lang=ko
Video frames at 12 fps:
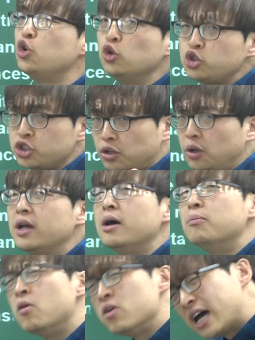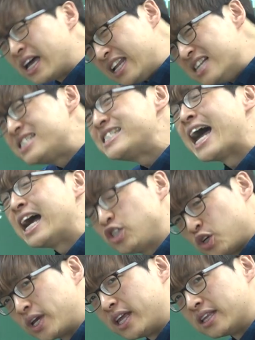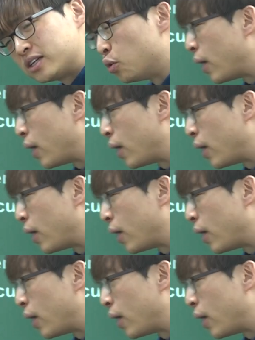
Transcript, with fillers: 유 s u 뭔가 일상적인 그